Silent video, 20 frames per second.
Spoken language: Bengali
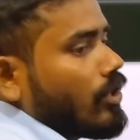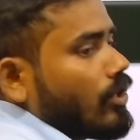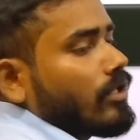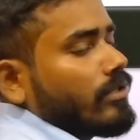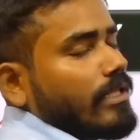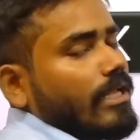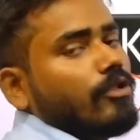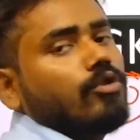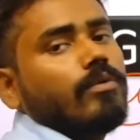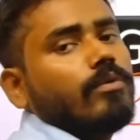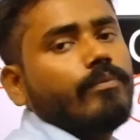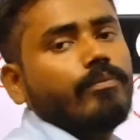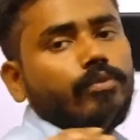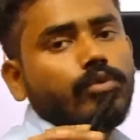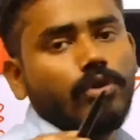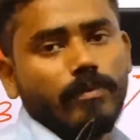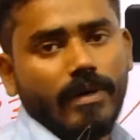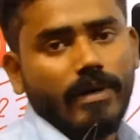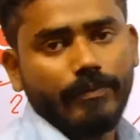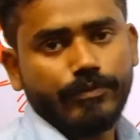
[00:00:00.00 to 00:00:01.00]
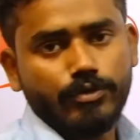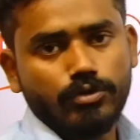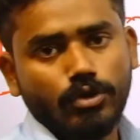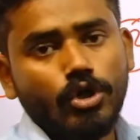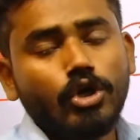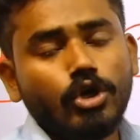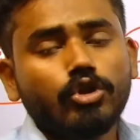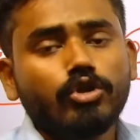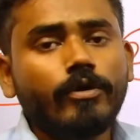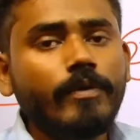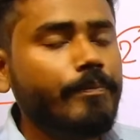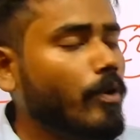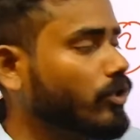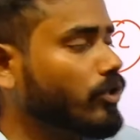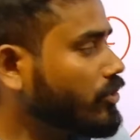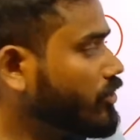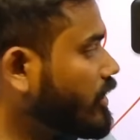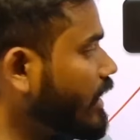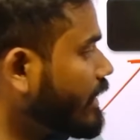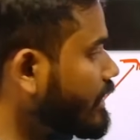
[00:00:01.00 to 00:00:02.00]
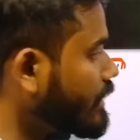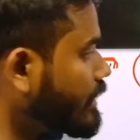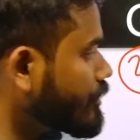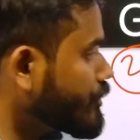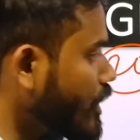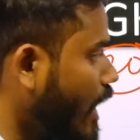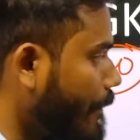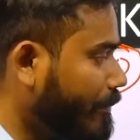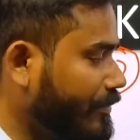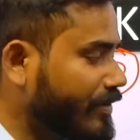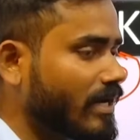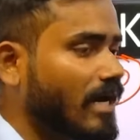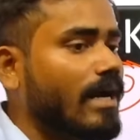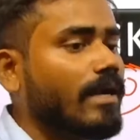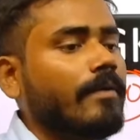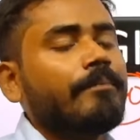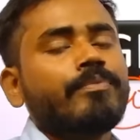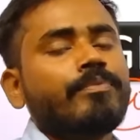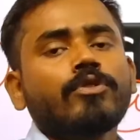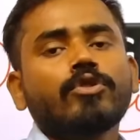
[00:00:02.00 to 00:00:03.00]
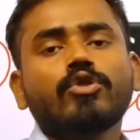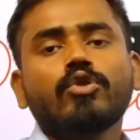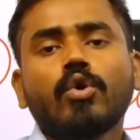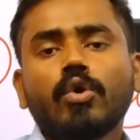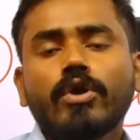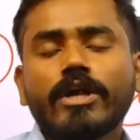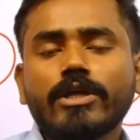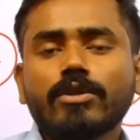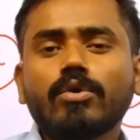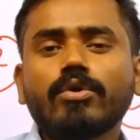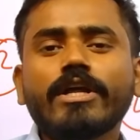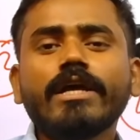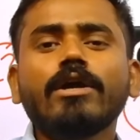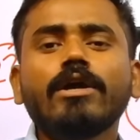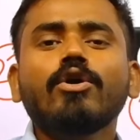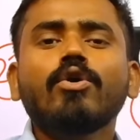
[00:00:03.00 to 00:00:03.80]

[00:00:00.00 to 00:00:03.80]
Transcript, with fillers: তাহলে তুমি ভুল ভাবছো তুমি প্রত্যেকটা চ্যাপ্টার ধরে ধরে